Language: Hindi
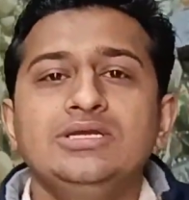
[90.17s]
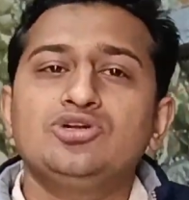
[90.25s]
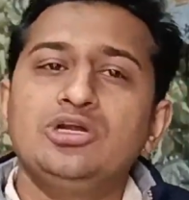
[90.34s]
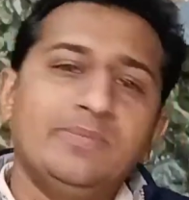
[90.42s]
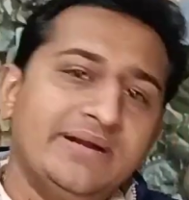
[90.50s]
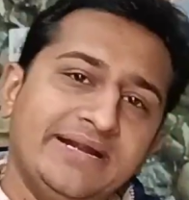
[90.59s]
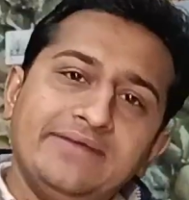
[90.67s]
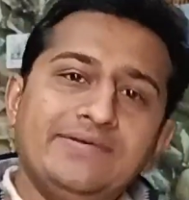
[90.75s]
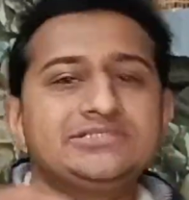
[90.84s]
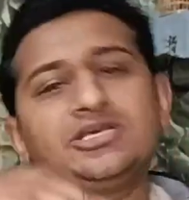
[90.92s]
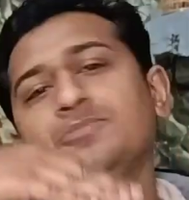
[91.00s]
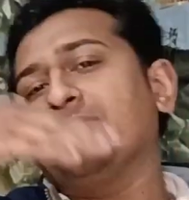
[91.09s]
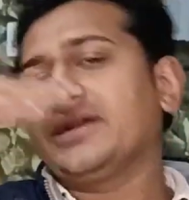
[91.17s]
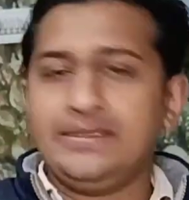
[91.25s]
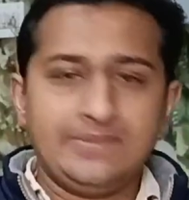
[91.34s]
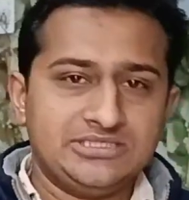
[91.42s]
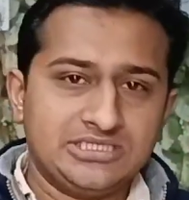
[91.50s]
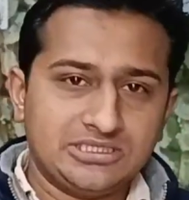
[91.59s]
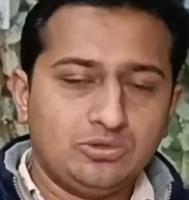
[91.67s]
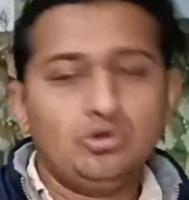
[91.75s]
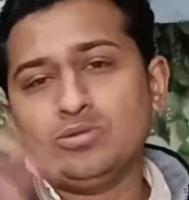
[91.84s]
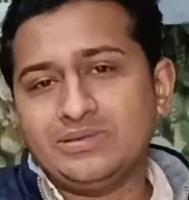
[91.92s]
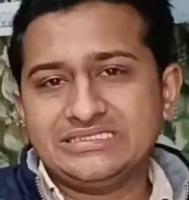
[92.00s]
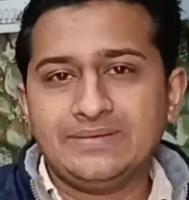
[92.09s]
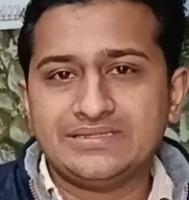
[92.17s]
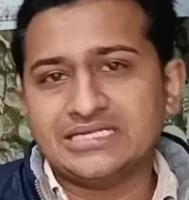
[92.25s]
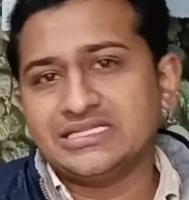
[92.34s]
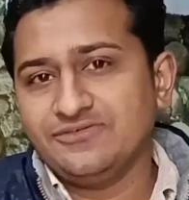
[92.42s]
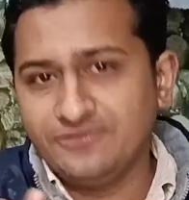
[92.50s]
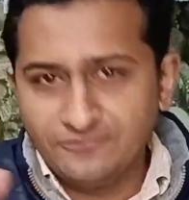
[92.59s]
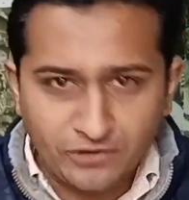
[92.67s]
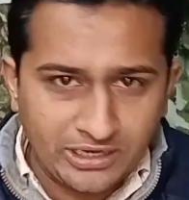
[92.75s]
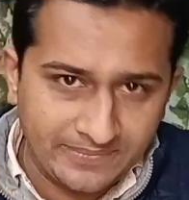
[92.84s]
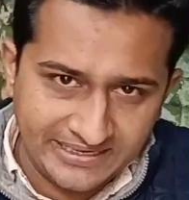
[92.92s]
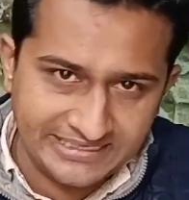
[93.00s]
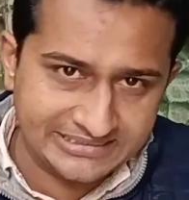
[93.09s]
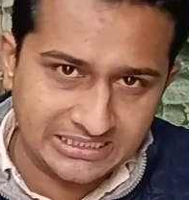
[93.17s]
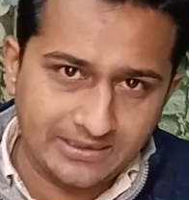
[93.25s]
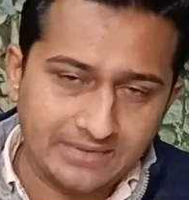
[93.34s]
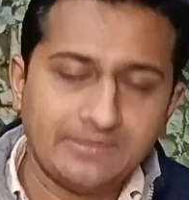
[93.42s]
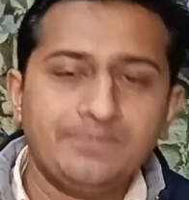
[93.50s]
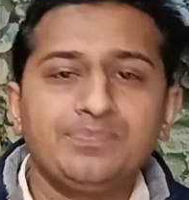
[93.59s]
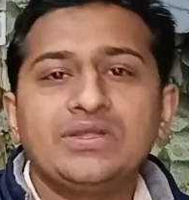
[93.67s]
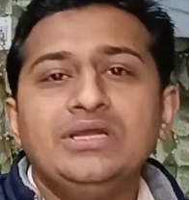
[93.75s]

थोड़े बड़े डिवाइस के ऊपर नहीं मैं जाता हूँ नॉर्मल सी बात करते हैं वीवो के अपडेट्स के बारे में